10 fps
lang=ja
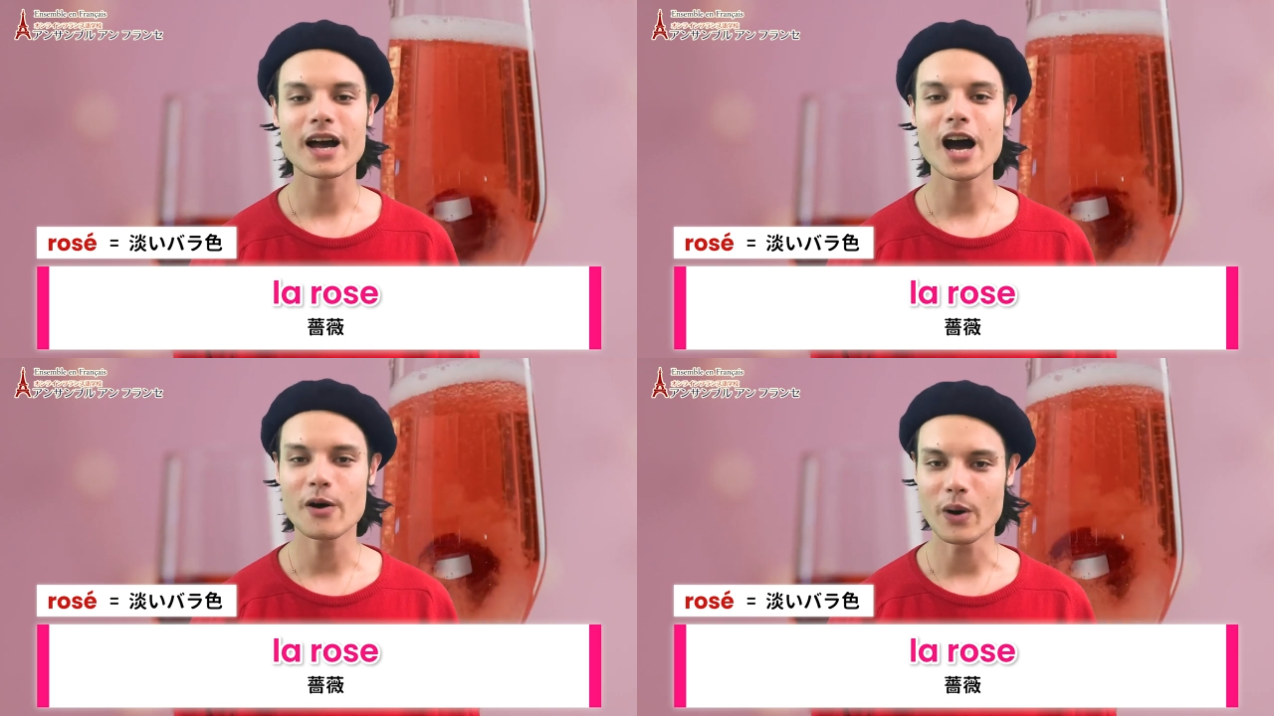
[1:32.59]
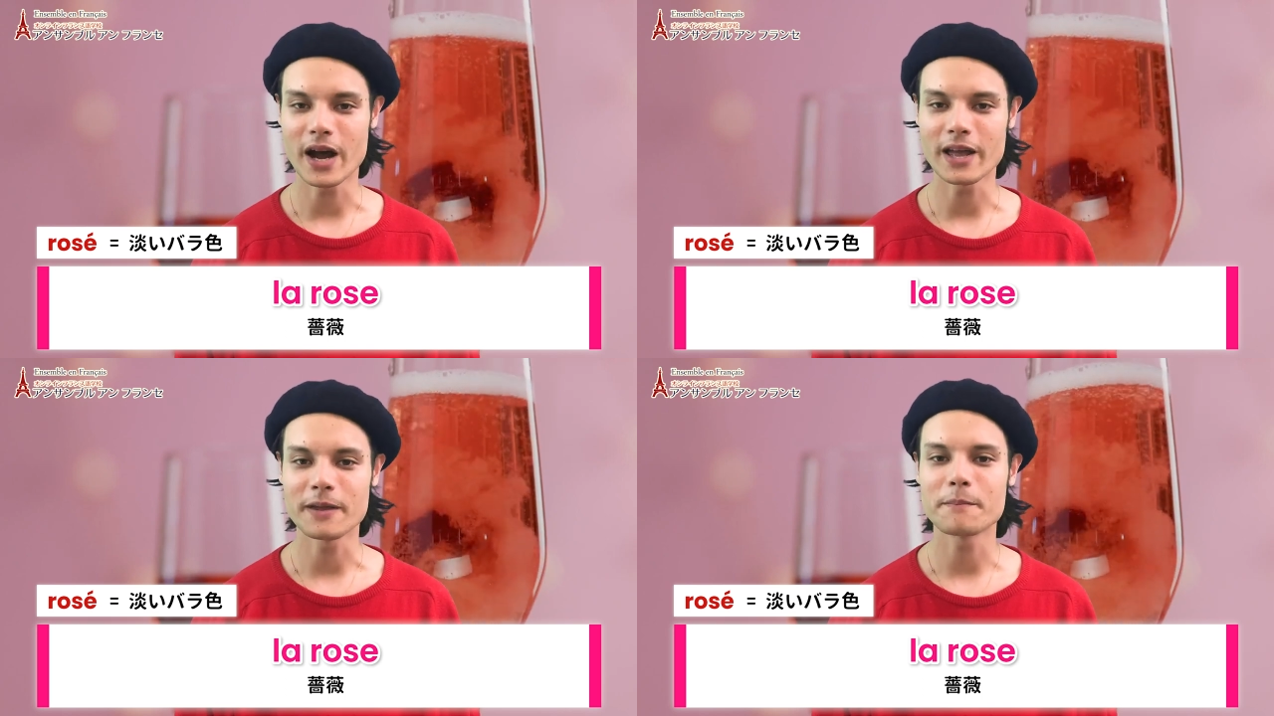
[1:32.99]

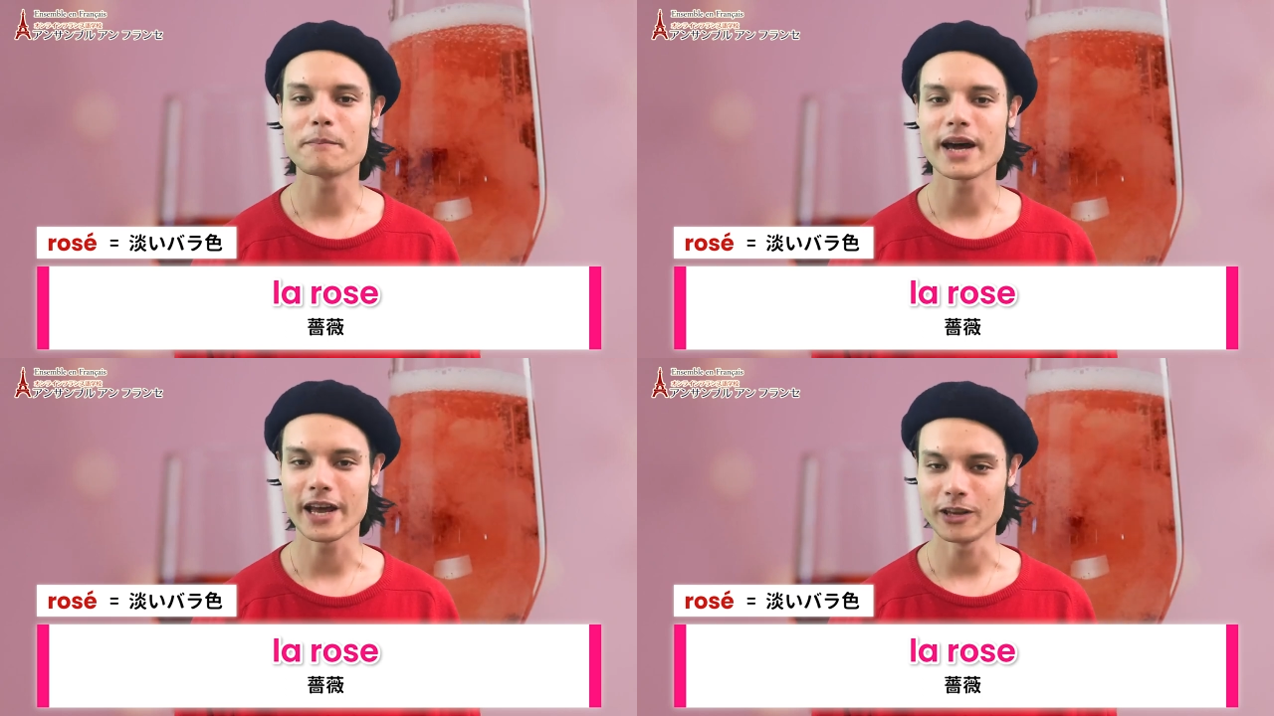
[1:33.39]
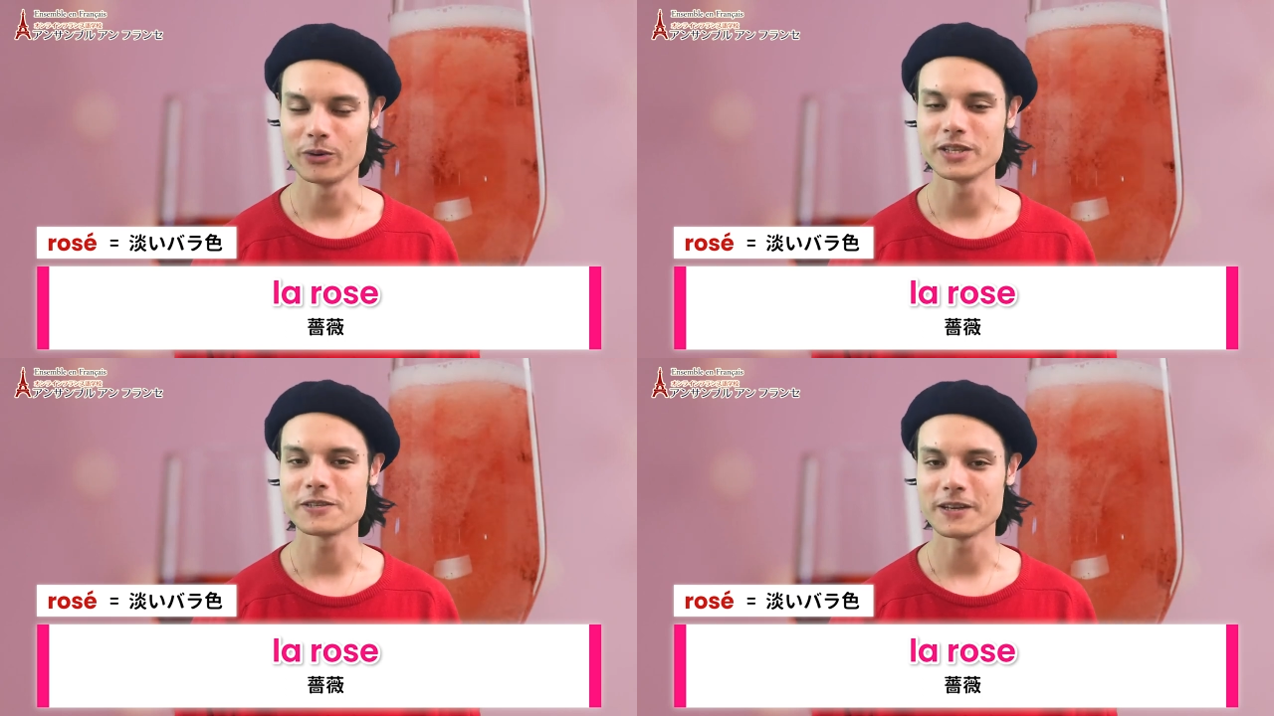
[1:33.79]
淡いバラ
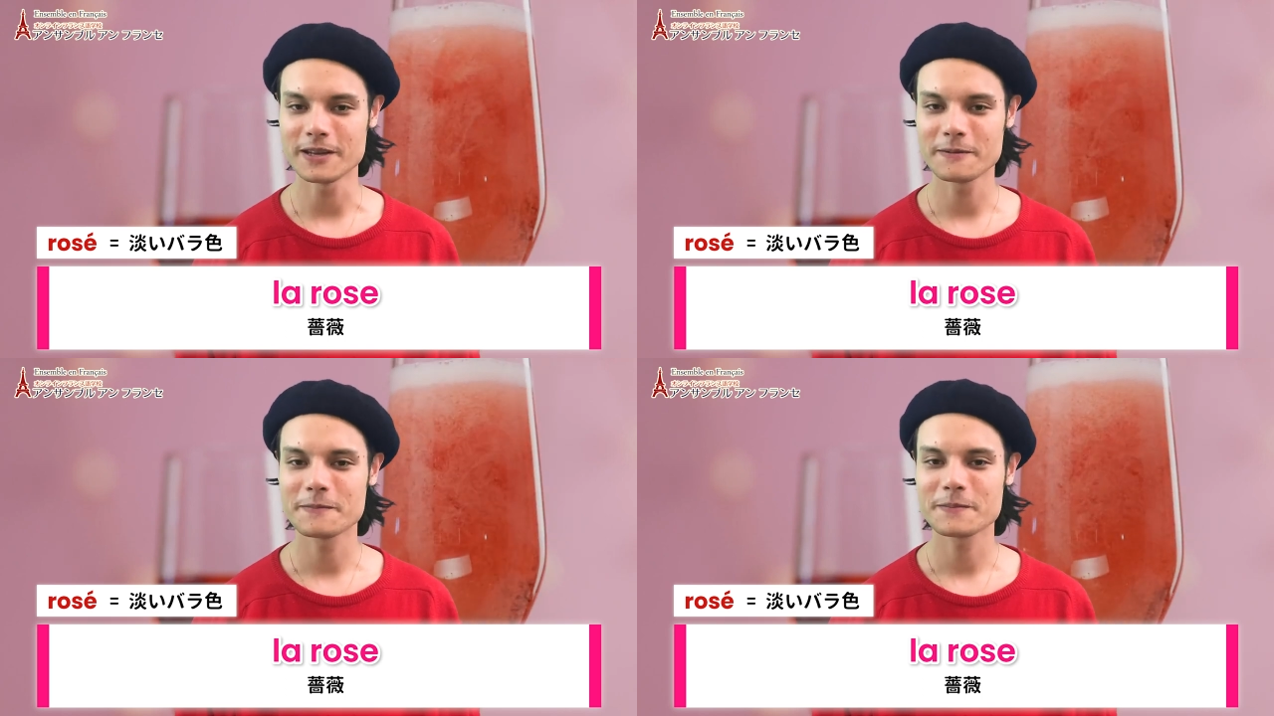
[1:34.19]
色ですね。